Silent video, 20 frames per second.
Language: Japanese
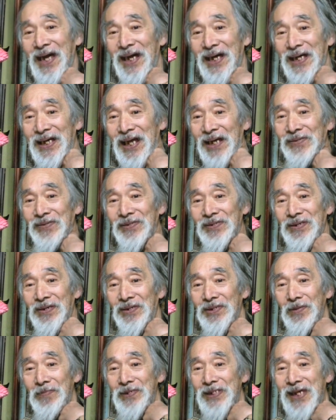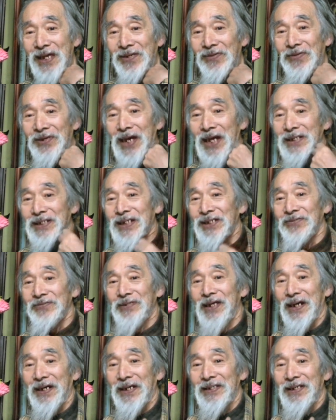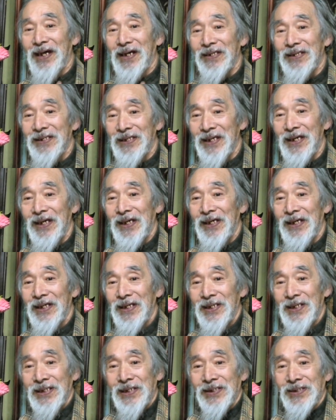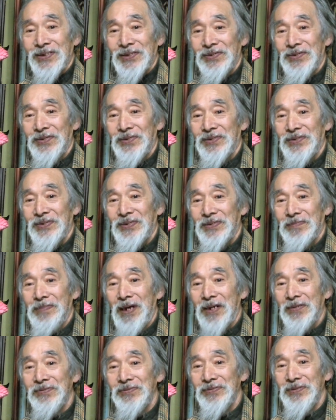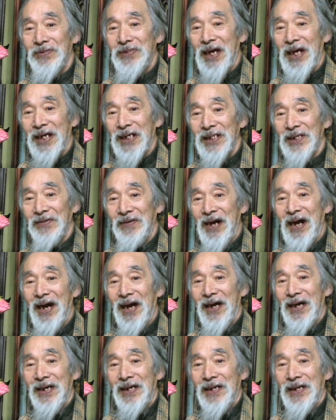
ら。嫁さんの親っていうだけであって、その幕府の中では